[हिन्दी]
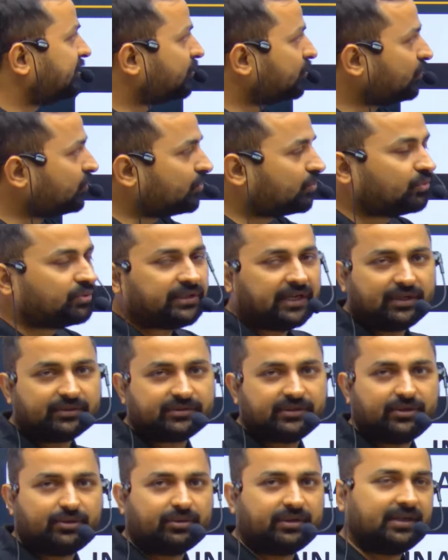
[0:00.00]
टू
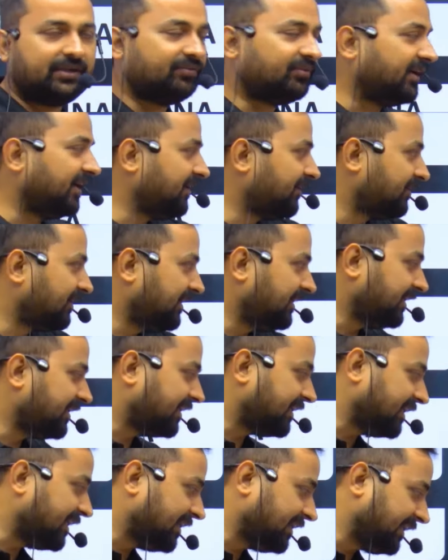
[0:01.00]
2025 के लिए
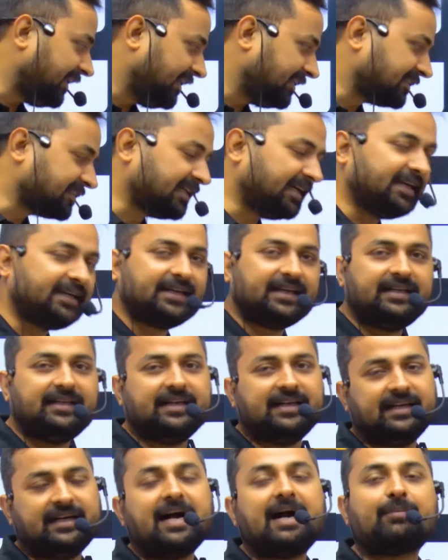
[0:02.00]
क्या एज
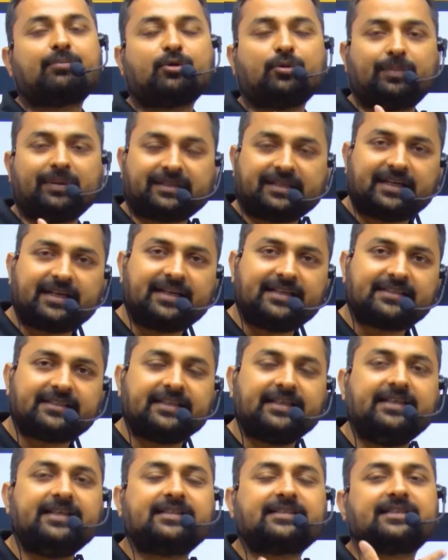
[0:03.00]
क्राइटेरिया है आपको पता है
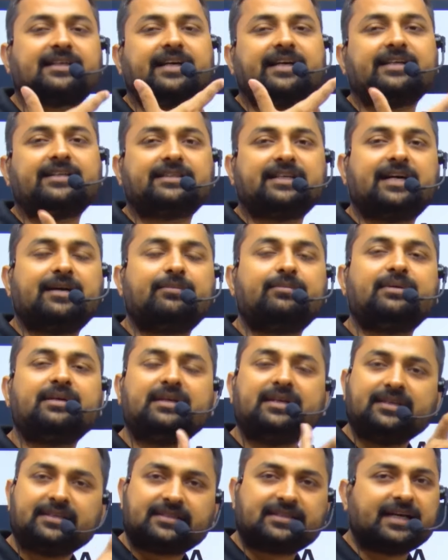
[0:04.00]
सीडीएस का एग्जाम
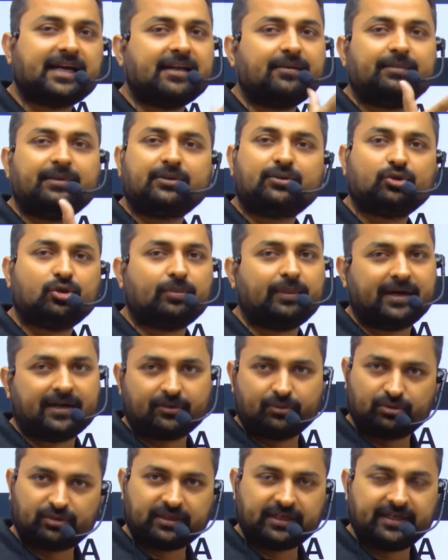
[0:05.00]
साल में दो बार
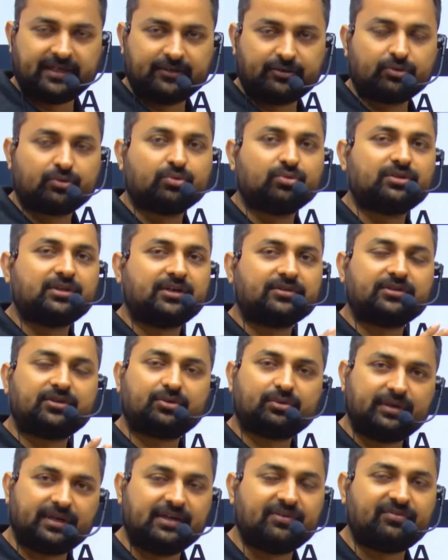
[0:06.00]
होता है तो
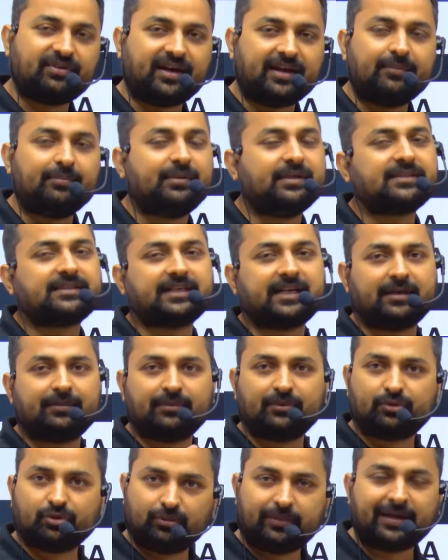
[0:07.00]
2025 में साल
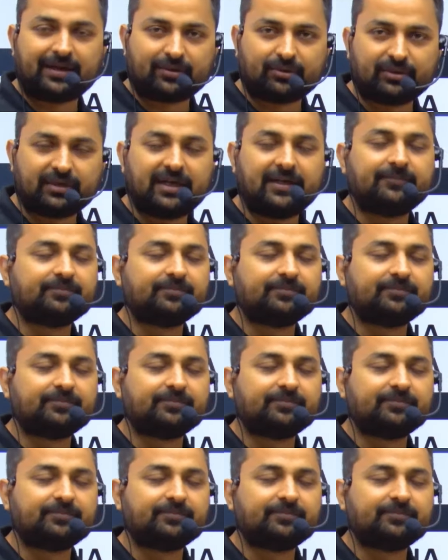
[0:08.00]
में दो बार होगा